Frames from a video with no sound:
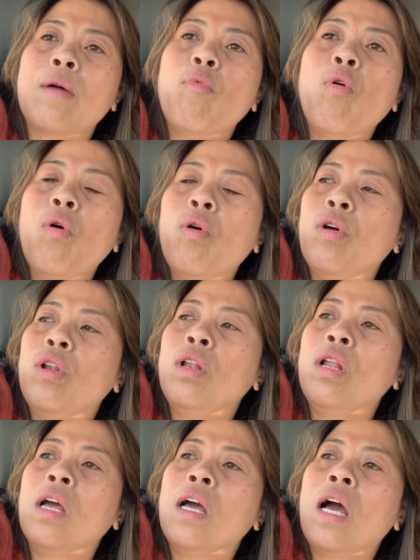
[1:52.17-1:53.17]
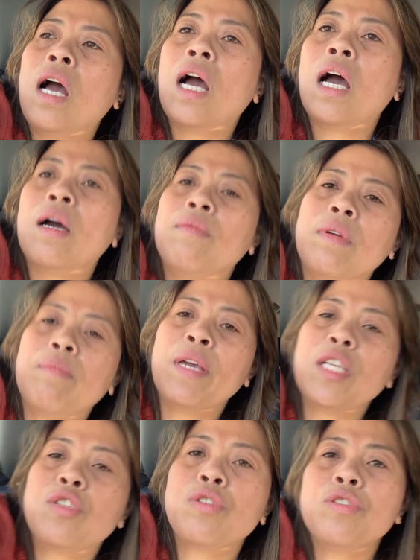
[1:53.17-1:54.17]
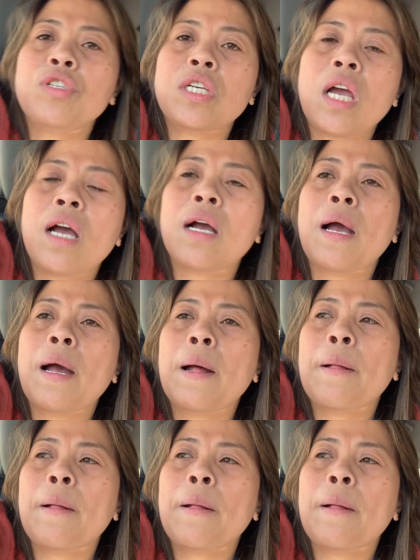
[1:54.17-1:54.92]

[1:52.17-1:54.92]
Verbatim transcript: Bohol um, nag-mention siya nga